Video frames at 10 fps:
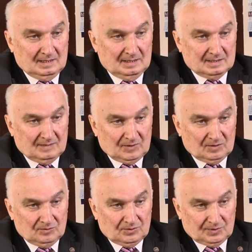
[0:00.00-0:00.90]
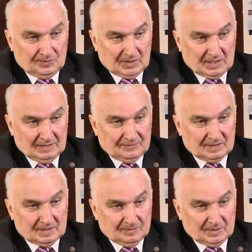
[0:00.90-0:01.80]
и заведующими
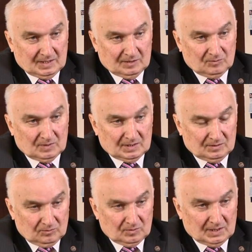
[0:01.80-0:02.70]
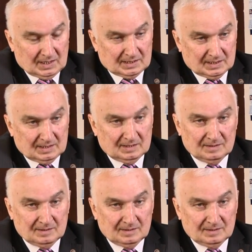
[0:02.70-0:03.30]
кафедрами, которые тут наши